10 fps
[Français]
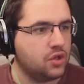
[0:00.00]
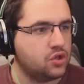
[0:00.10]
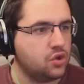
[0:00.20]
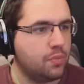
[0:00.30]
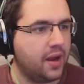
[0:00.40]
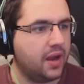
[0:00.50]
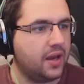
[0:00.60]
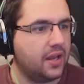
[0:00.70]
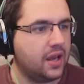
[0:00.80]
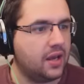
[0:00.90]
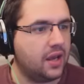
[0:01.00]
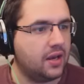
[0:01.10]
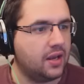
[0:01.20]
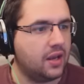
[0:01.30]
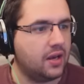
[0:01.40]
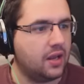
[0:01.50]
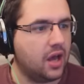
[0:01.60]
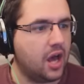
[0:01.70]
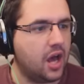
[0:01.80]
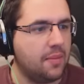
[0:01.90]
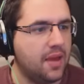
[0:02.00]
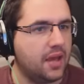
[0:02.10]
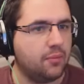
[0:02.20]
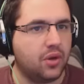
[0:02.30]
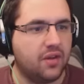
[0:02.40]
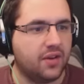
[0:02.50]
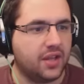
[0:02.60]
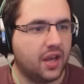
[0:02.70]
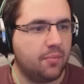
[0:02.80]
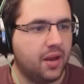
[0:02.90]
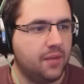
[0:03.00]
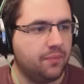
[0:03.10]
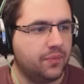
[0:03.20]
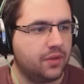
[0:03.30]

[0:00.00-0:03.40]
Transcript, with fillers: Super, allez, allez, allez, allez. Ah, merde, mon inventaire est plein.